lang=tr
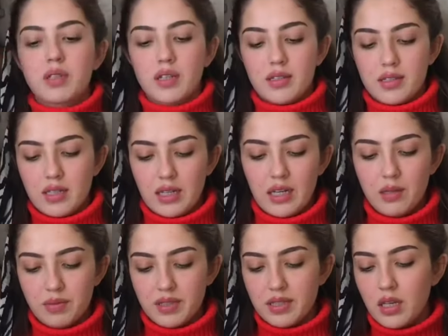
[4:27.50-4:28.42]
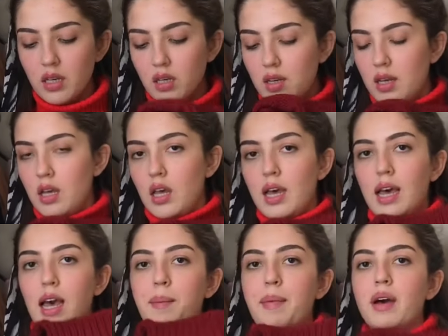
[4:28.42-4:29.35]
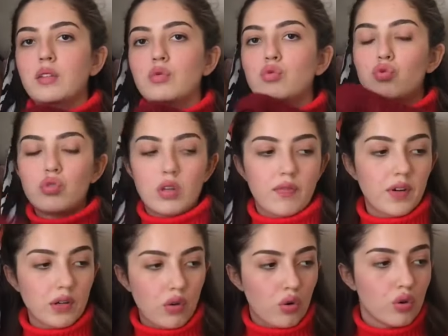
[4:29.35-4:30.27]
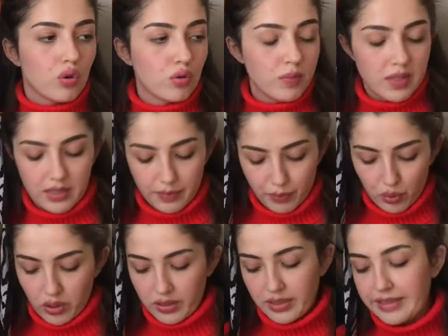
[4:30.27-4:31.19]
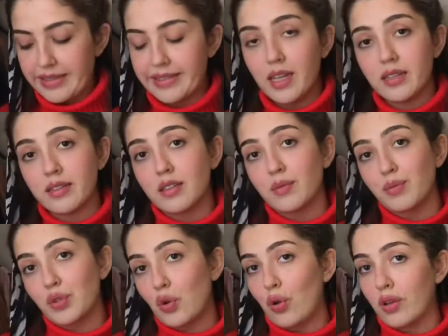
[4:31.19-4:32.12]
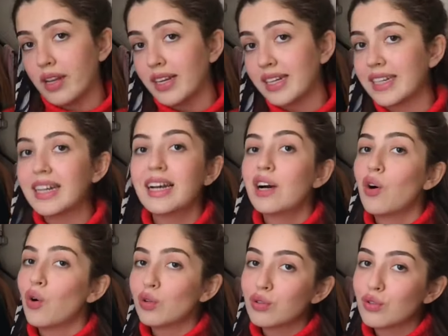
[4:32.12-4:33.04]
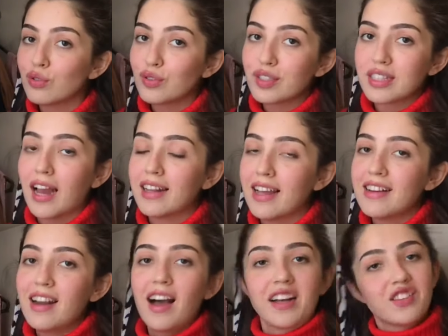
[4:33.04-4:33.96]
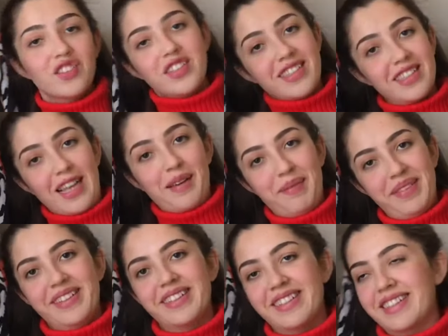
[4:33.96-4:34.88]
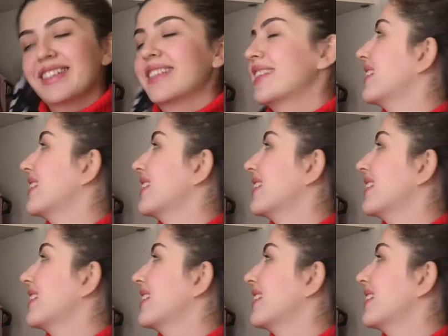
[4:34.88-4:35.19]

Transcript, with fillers: kazak elbise hemen üst rafa koyuyorum. Siz buraları hızlandırılmış olarak oturduğunuz yerden rahatça izleyebilirsiniz.